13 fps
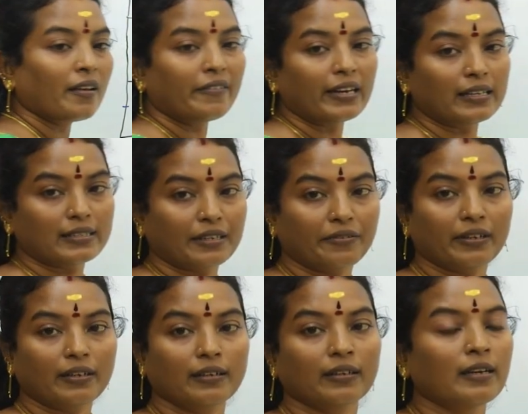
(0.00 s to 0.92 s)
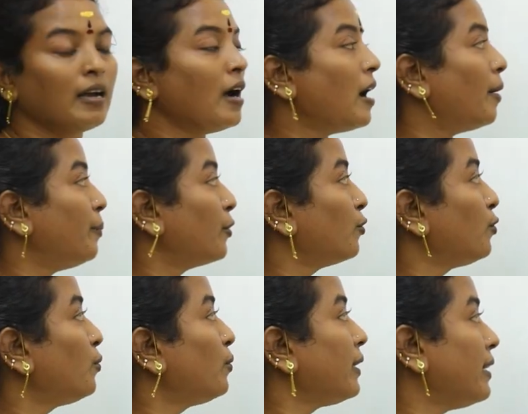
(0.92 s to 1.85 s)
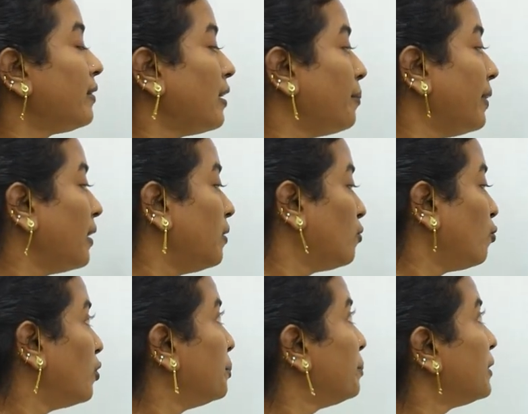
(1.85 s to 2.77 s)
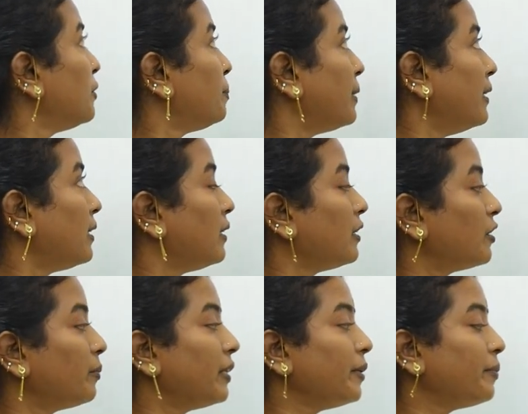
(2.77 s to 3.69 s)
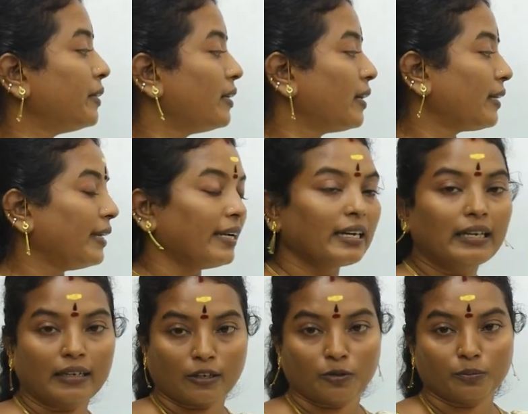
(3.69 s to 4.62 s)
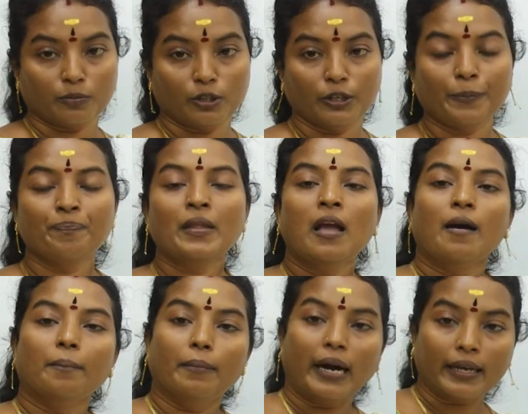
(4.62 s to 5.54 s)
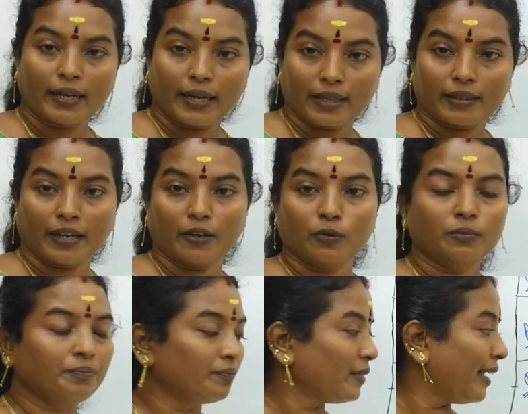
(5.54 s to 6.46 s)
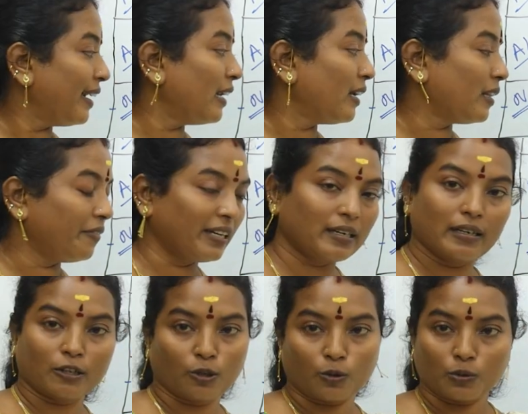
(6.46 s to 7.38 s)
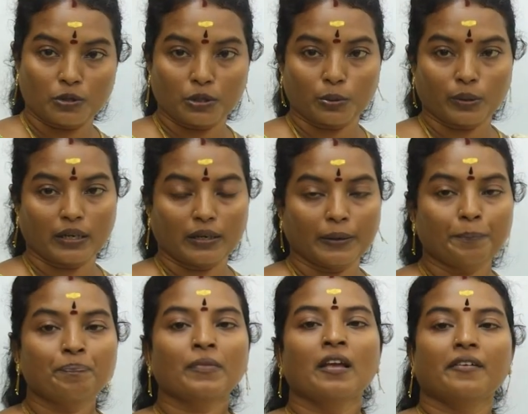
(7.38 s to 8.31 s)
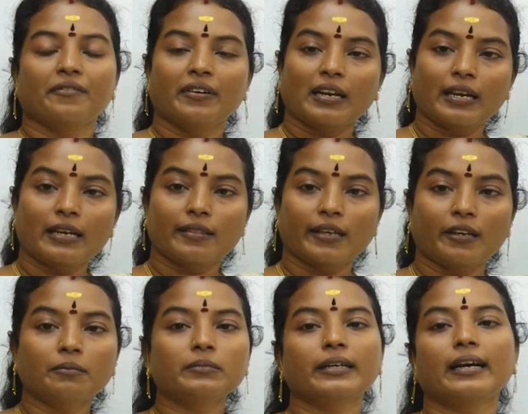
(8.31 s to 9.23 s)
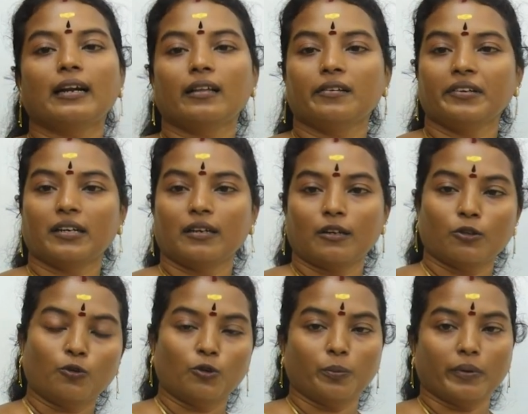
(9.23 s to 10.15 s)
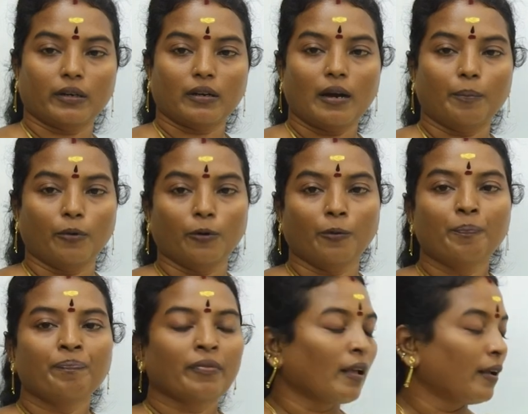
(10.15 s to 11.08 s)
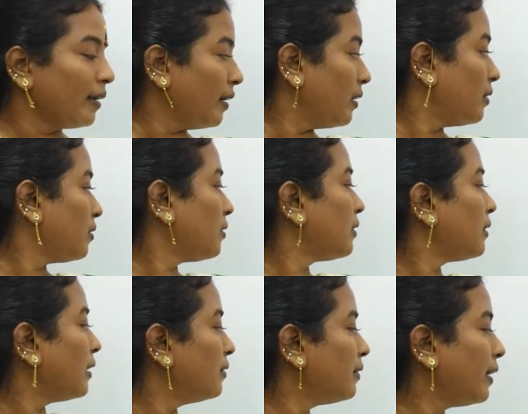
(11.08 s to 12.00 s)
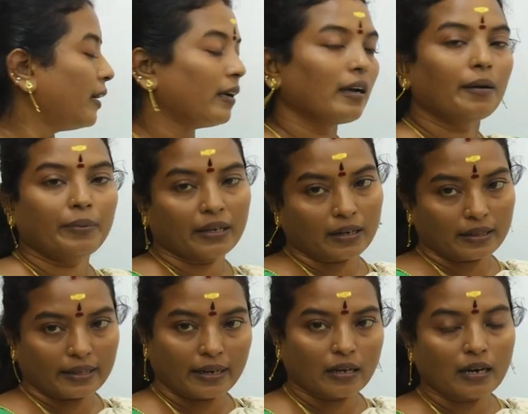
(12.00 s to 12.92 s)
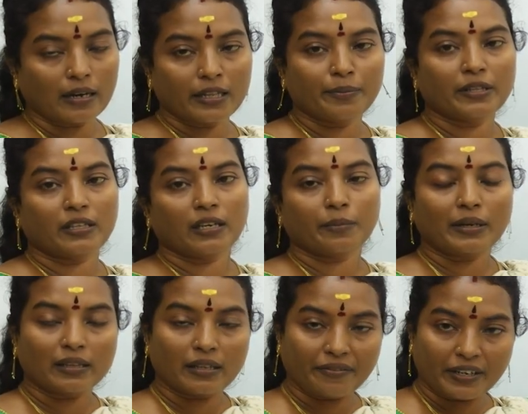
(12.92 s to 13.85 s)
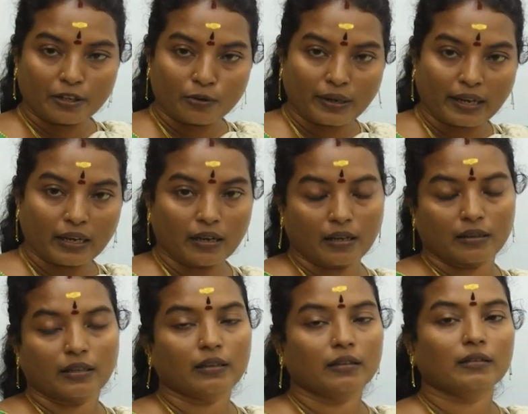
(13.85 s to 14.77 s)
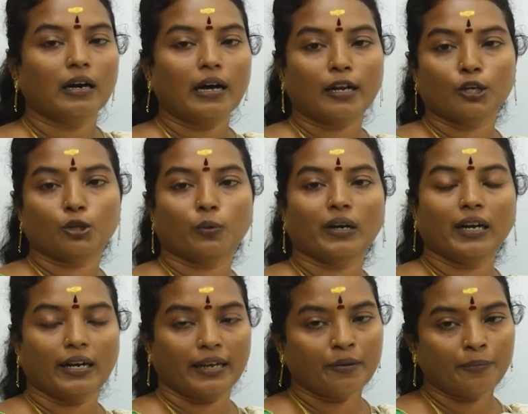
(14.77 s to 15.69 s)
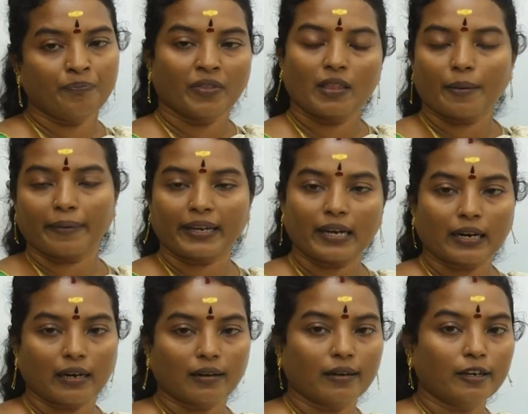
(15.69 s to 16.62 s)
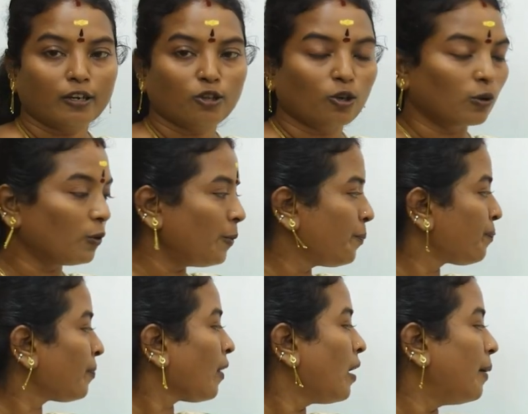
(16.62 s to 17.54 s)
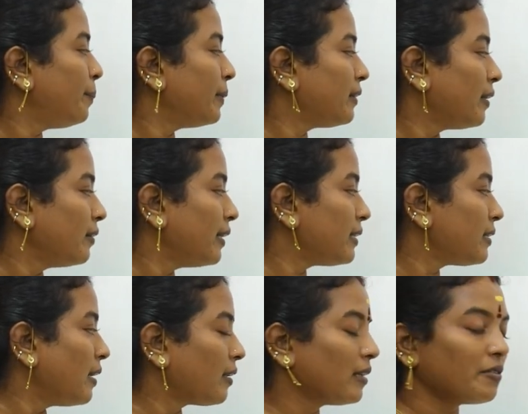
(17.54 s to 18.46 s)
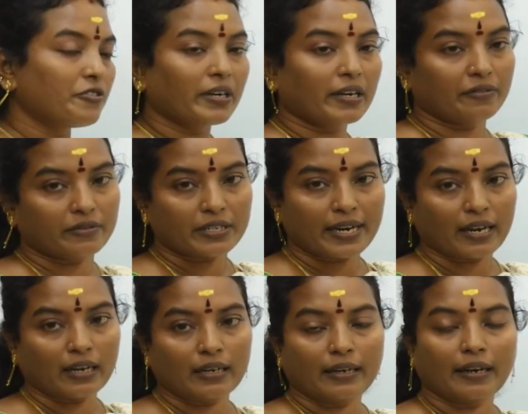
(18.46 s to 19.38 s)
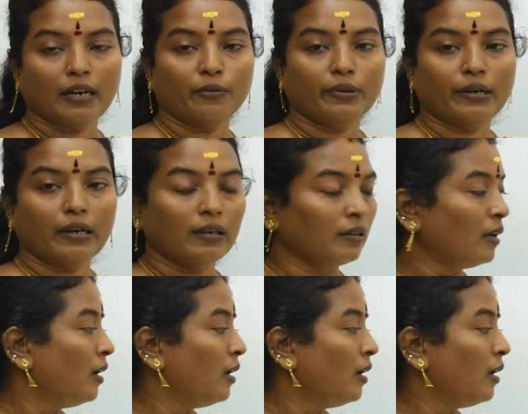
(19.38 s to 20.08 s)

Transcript: வேலை செய்வார் அப்போ குருவுடைய தன்மைகள் ஒன்பதும் பன்னிரெண்டுக்கும் அதிபதியாகி ஏழில் இருக்கும்போது பாக்கியத்தையும் ஏழாவது வீட்டிலேருந்து கொடுத்துருவார் விரயத்தையும் ஏழாவது வீட்டிலேருந்து கொடுப்பார் அப்போது இங்கே தந்தை அப்படிங்கிறது ஏன்னா ஆதிபத்தியம் அந்த வீட்டுடைய அந்த காரகத்துவங்களை நம்ம இங்கே கணக்கில் எடுத்துக்கணும் அப்போ தந்தை சார்ந்த வி விஷயங்கள் நிகழ்வுகள்